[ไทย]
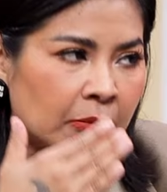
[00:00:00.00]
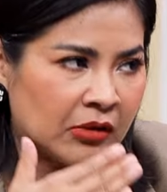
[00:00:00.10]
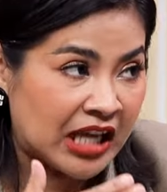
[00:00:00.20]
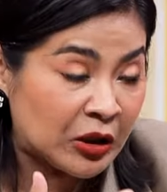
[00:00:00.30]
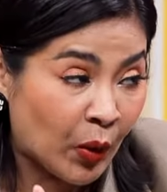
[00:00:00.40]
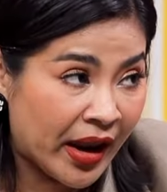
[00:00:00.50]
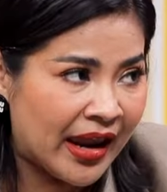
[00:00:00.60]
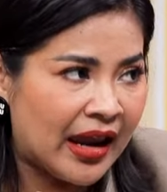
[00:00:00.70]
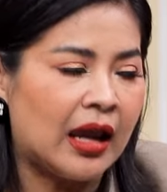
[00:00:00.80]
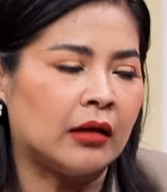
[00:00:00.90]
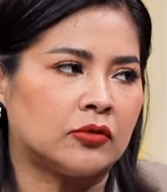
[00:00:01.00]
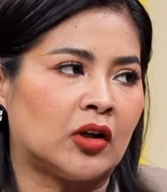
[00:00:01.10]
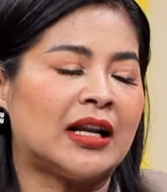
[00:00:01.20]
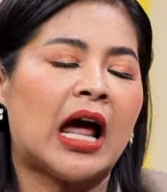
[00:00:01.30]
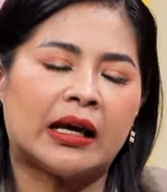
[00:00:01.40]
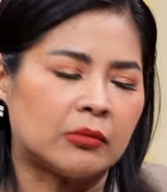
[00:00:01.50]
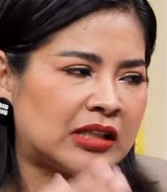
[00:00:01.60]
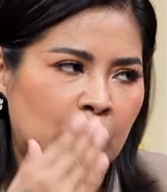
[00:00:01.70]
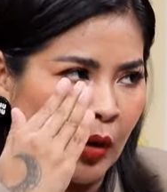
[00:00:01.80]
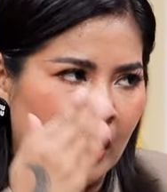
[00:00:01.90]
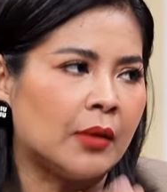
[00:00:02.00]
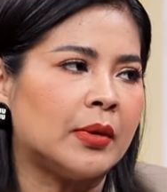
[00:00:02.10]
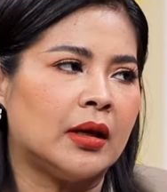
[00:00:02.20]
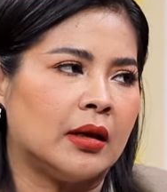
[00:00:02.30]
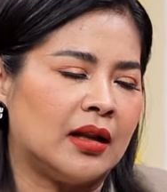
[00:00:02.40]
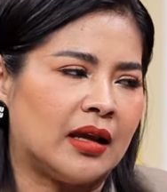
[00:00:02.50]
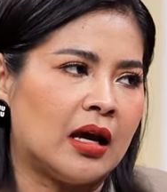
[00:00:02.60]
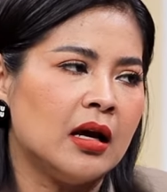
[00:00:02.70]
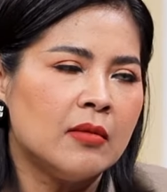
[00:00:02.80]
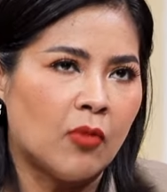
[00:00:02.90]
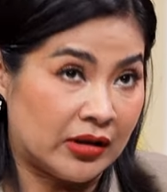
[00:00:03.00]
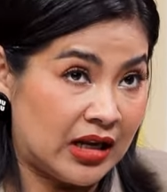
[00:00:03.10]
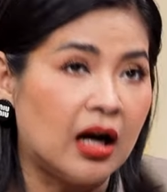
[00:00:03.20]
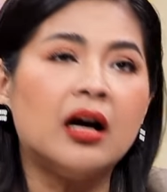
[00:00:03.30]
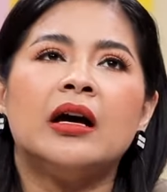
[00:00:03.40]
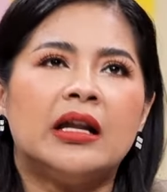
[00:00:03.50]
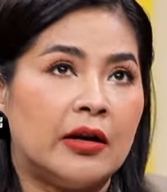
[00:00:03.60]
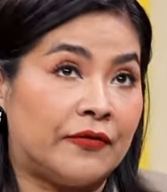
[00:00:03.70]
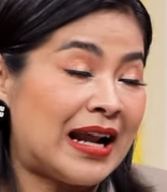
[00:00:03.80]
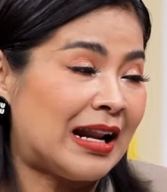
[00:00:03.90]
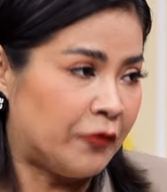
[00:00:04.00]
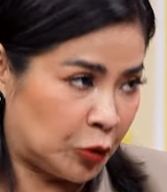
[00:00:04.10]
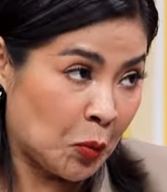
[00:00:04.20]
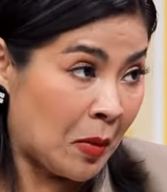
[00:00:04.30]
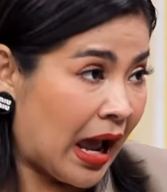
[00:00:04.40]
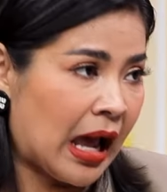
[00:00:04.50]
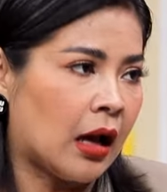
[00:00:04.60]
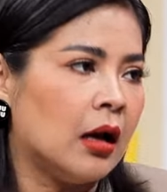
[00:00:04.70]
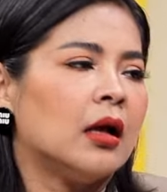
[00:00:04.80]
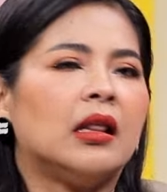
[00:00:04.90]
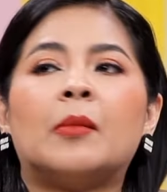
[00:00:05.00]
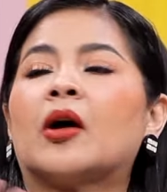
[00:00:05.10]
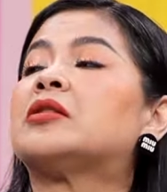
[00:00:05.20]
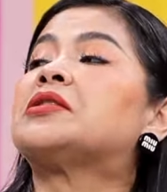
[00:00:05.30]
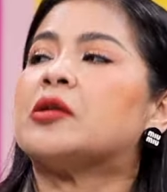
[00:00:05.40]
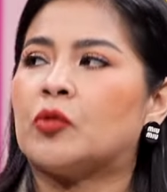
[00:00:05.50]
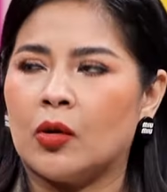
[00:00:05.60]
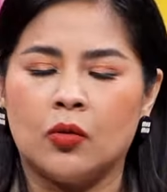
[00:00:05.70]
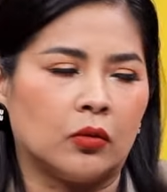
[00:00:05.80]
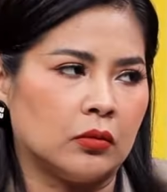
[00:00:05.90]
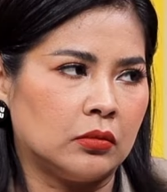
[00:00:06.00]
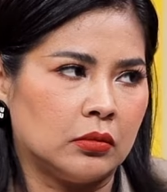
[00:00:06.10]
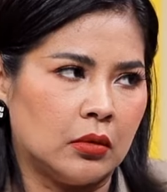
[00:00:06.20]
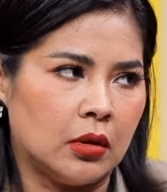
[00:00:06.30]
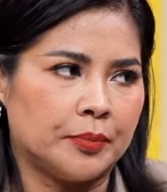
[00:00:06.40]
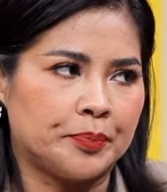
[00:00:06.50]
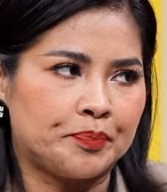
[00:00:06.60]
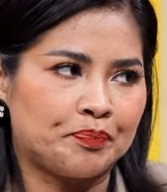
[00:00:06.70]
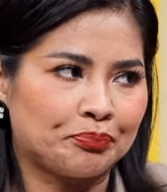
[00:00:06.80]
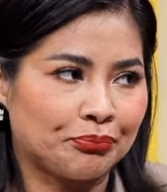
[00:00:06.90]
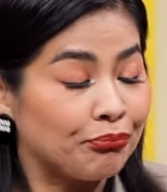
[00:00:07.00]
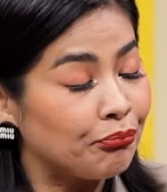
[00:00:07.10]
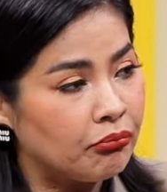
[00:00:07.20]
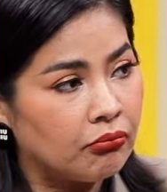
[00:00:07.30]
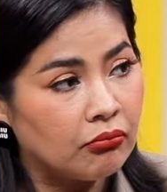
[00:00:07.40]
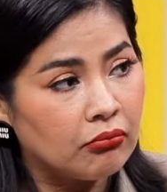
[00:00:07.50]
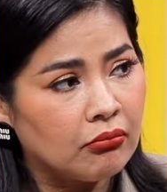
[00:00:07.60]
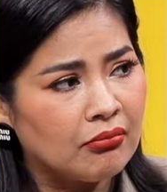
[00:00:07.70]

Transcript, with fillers: ลังใจตัวเองตอนนั้นให้กำลังใจตัวเองเลยพี่อะไรเงี้ยบอกเดี๋ยวเดี๋ยวฟ้าหลังฝนต้องมาแล้วมันก็จริงๆด้วยลูกช่วงนั้นที่แบบไม่มี